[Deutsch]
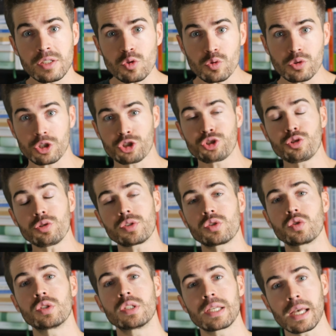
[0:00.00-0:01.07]
Das
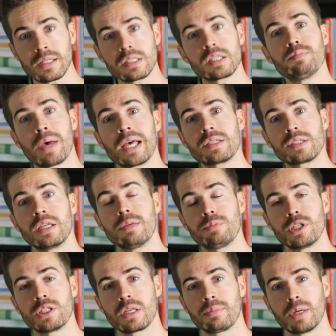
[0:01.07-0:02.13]
unterstützt uns ganz
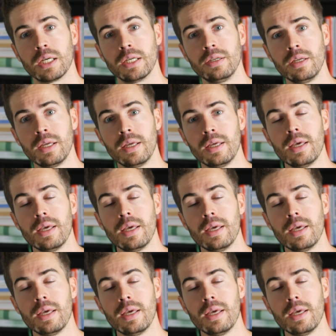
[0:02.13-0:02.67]
maßgeblich dabei,